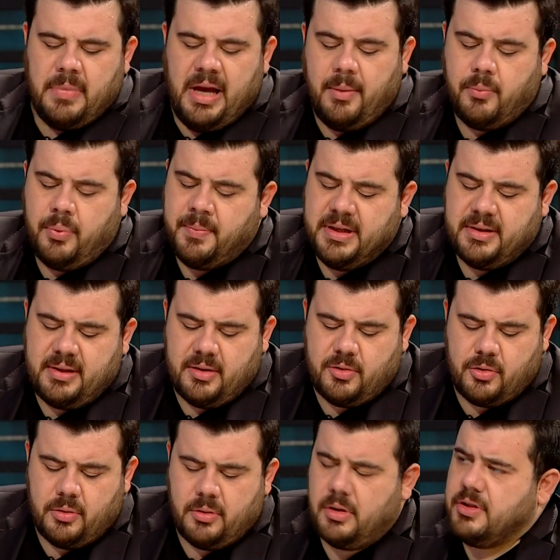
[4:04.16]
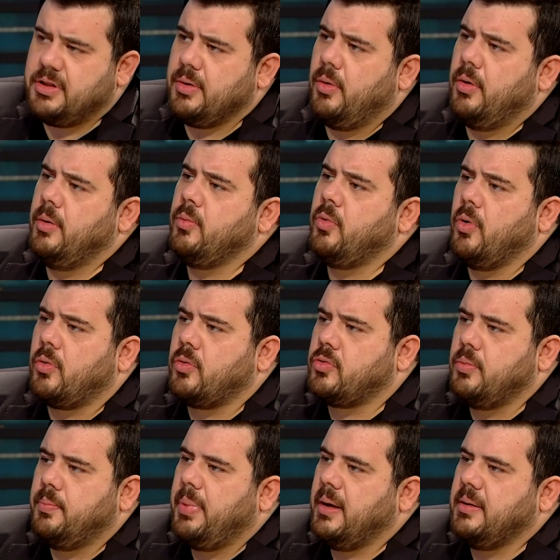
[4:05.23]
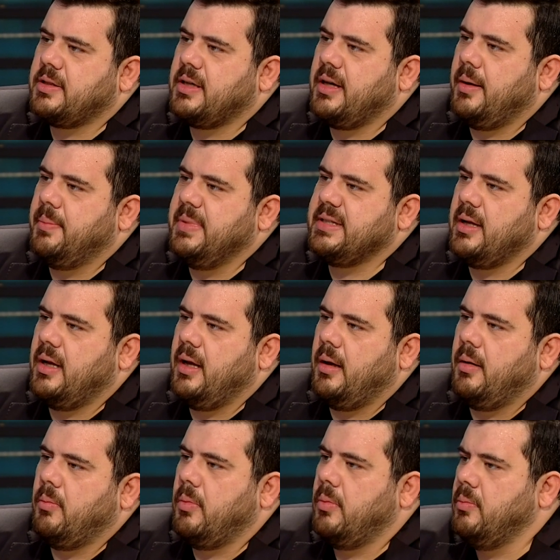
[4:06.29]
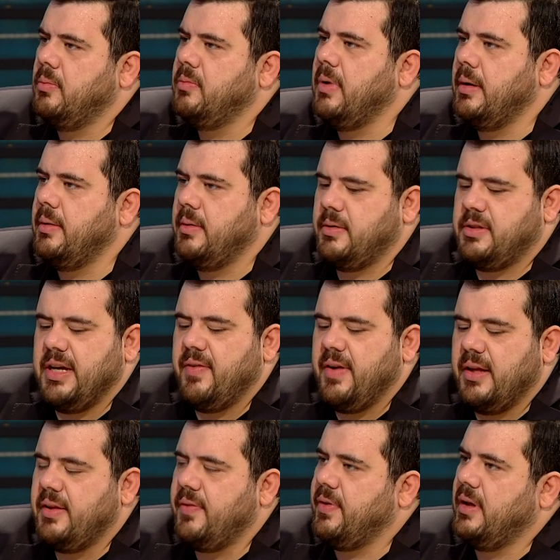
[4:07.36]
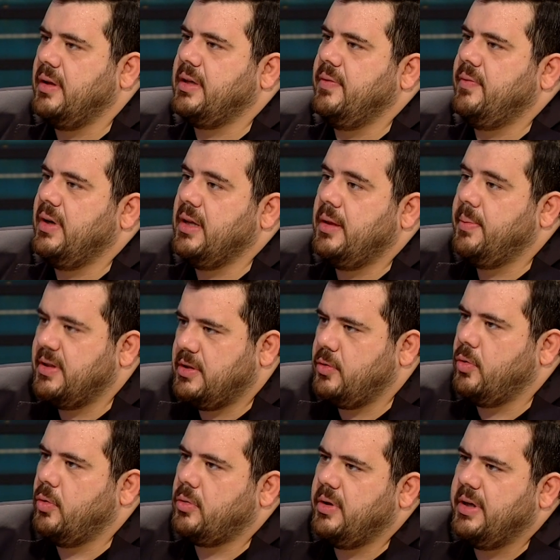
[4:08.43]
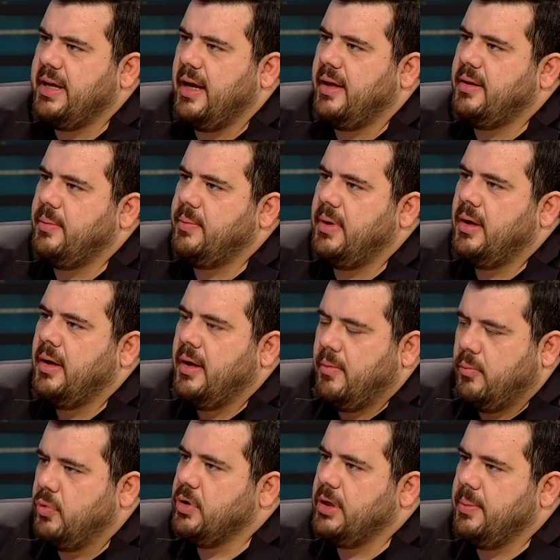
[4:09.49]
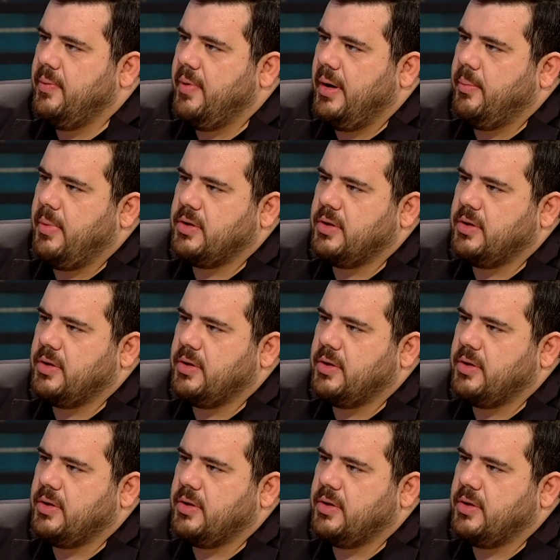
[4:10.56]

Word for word: Ben bu meditasyonda işte ölüm korkusu başka mesela ya çevrende işte, falan kim var ya da başka korkularını yendin mi? Bunun gibi var mı?